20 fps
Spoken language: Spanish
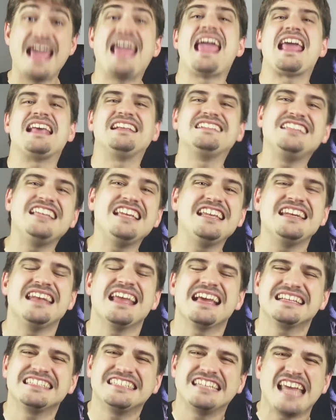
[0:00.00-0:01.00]
Steam
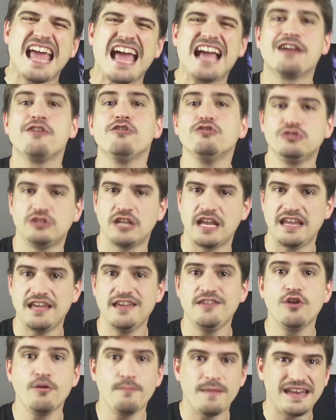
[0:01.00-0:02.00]
Deck se ha
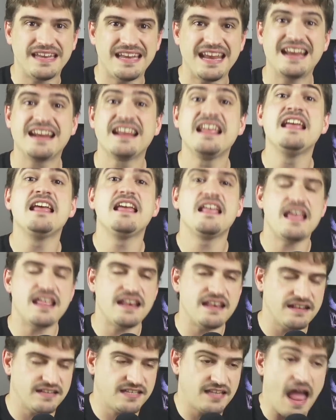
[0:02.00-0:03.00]
conseguido meter
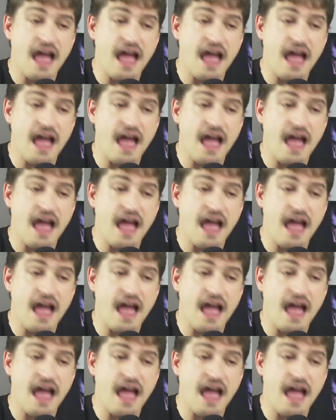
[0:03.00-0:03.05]
en,